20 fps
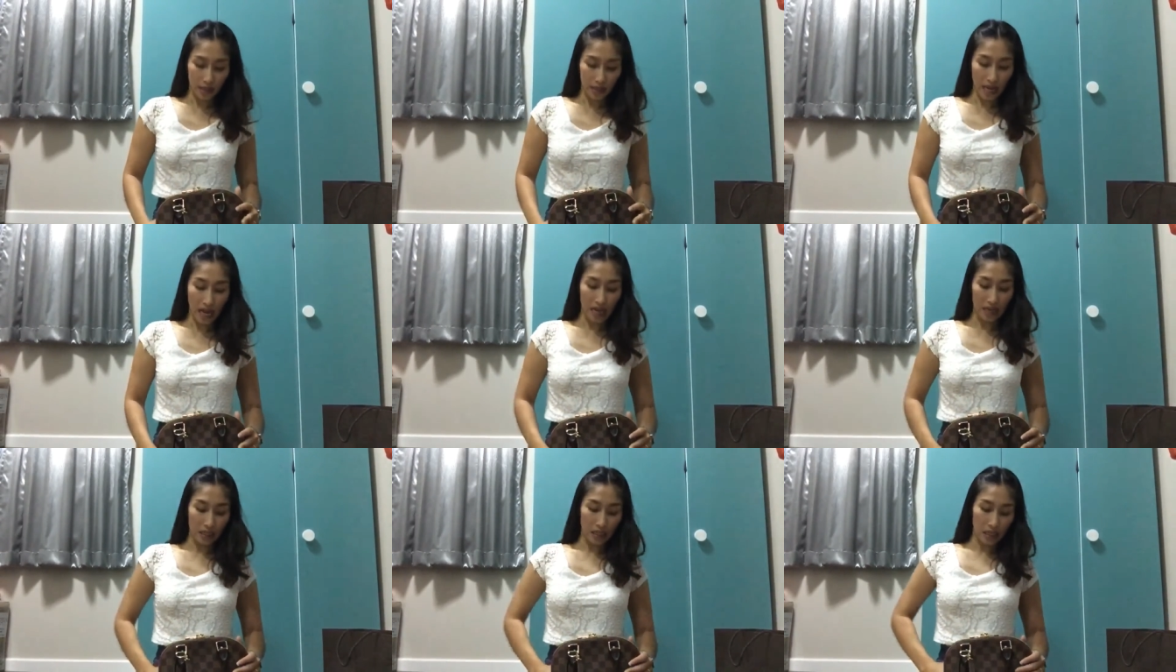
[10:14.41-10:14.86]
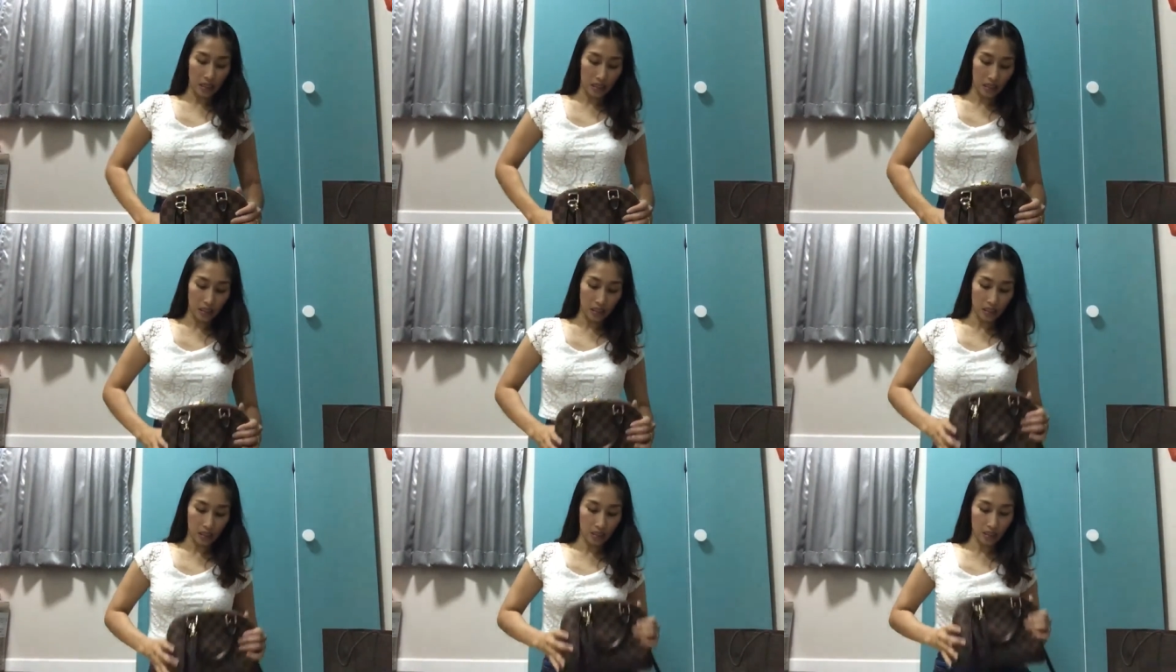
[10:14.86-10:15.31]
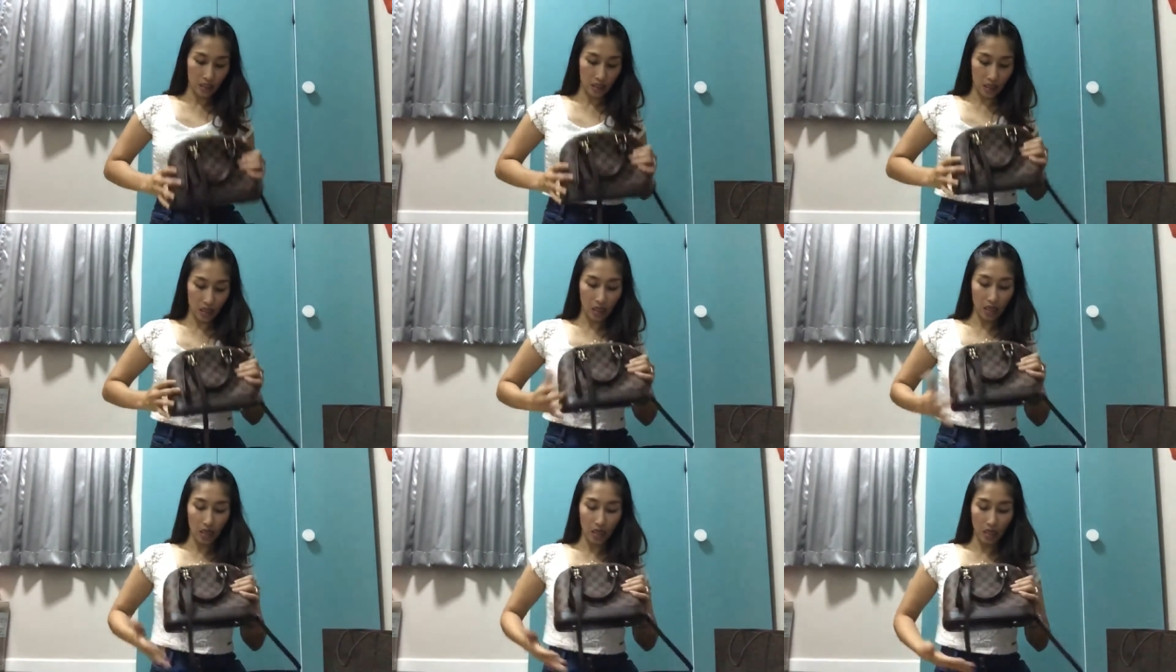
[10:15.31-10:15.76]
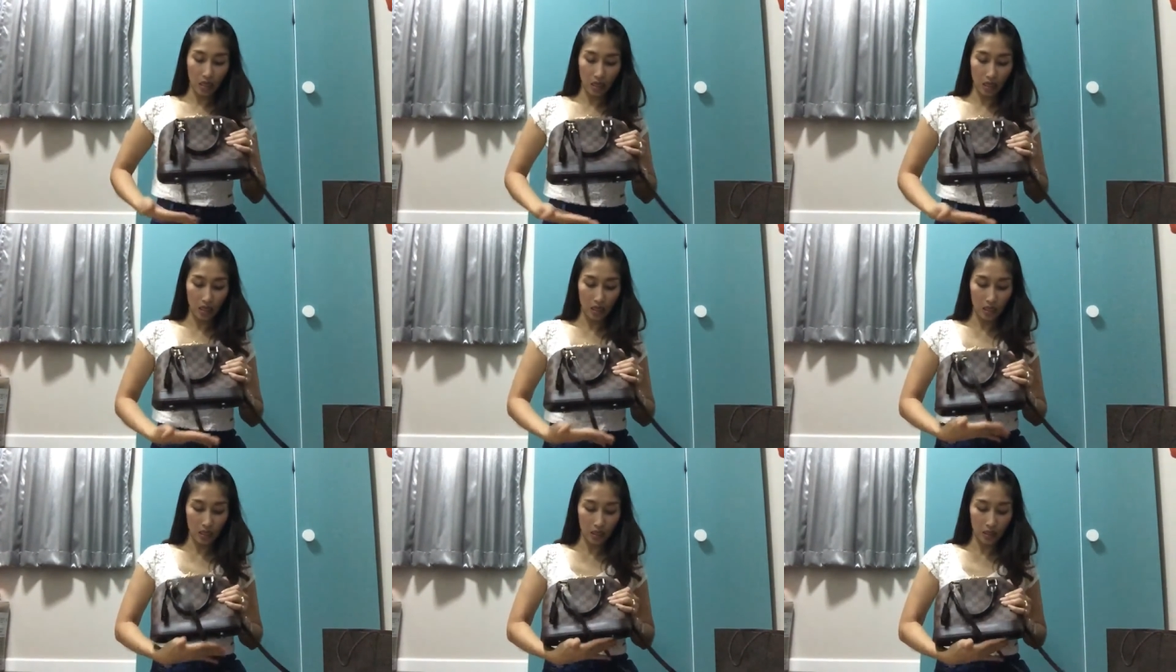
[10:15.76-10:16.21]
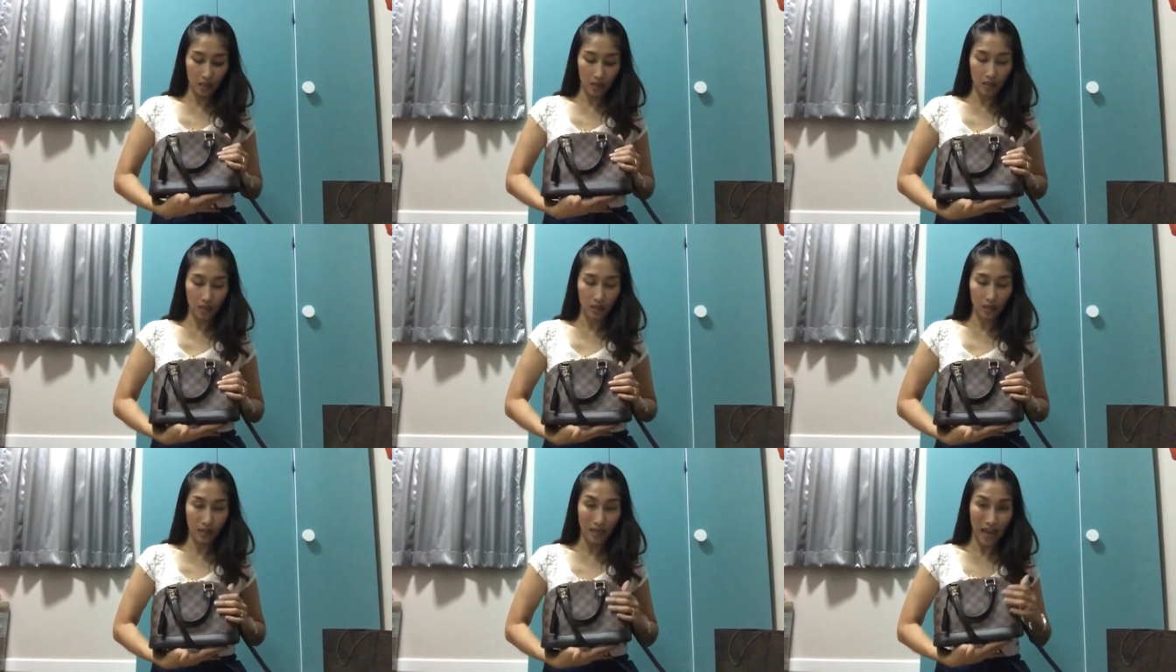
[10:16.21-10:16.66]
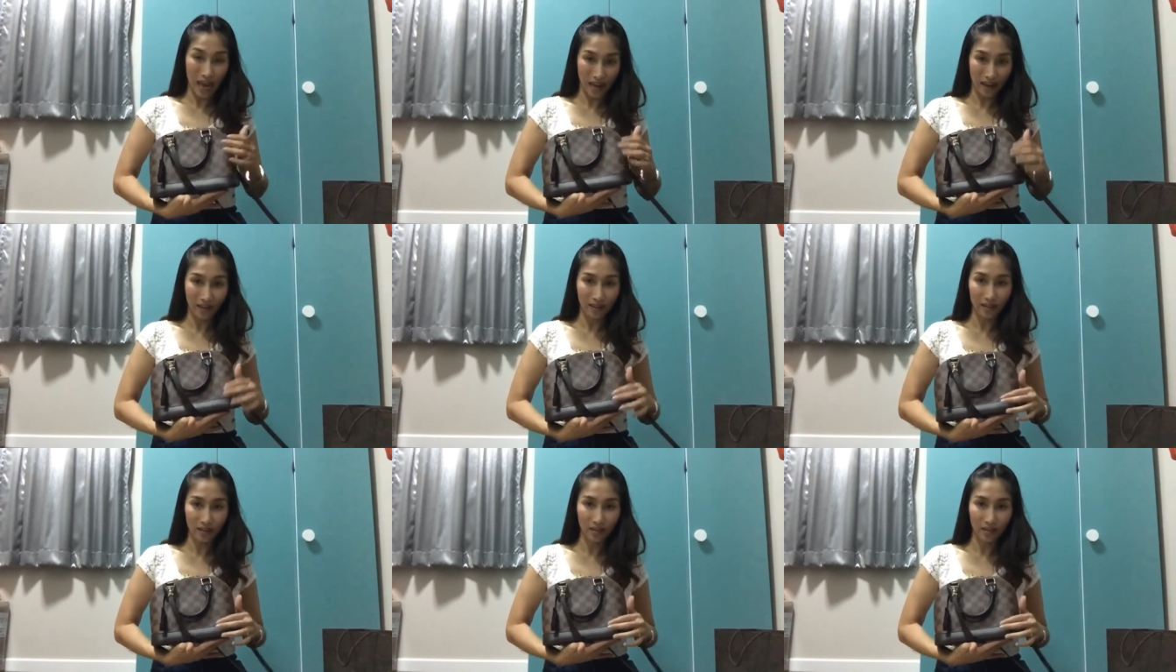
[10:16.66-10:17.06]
ต่างกันที่หนัง